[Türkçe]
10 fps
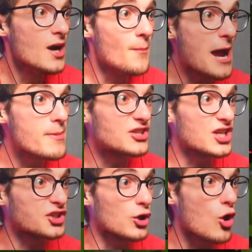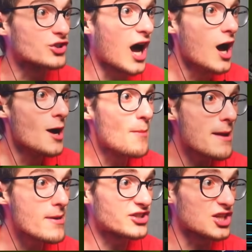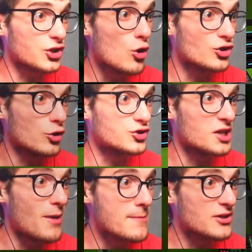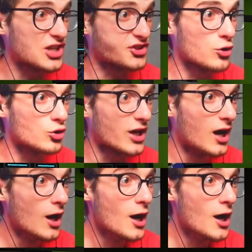MyMac çalışan orada. MyMac çalışan orada dostlarım. MyMac çalışan orada.